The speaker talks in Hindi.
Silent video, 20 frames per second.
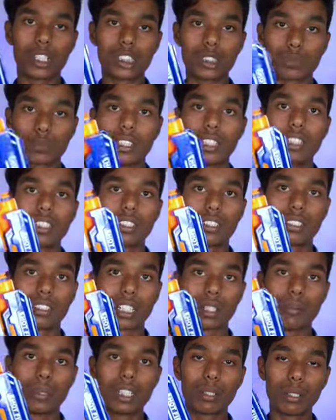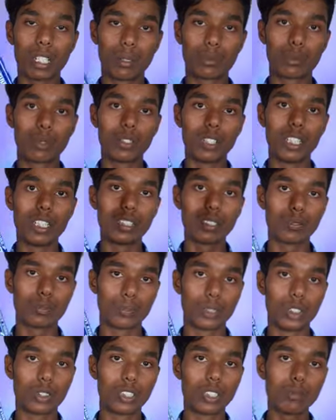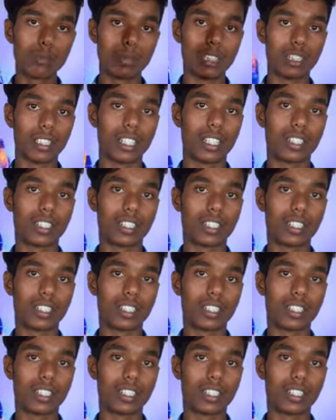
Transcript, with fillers: फर्स्ट पिन कमेंट में आपको लिंक वीडियो की मिल